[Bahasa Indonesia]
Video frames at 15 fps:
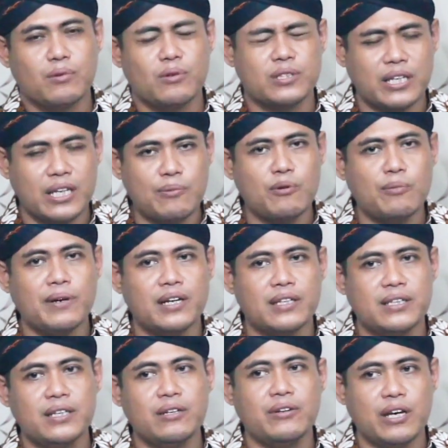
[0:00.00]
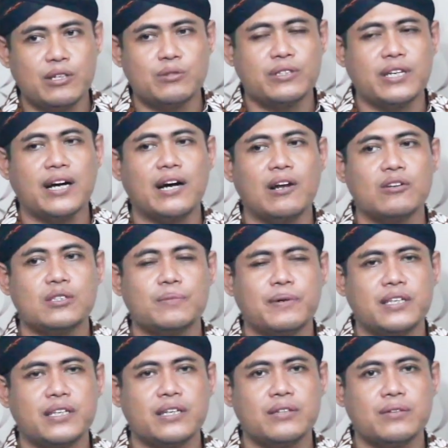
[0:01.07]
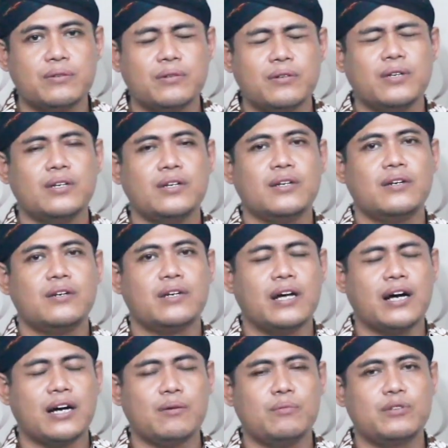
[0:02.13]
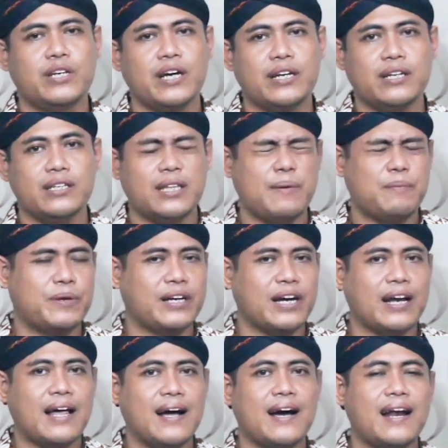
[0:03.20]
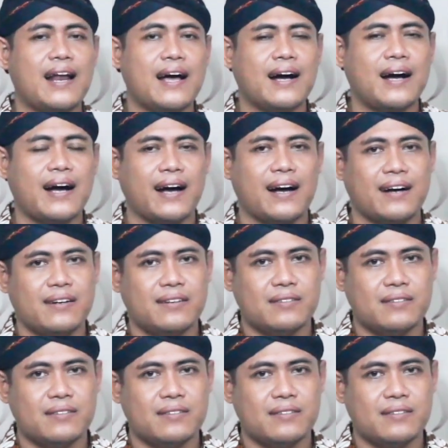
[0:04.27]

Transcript: Perusahaannya mau mengerti, oh ya sudah kalau seperti itu. Nah, kemudian kita berikan langkah-langkah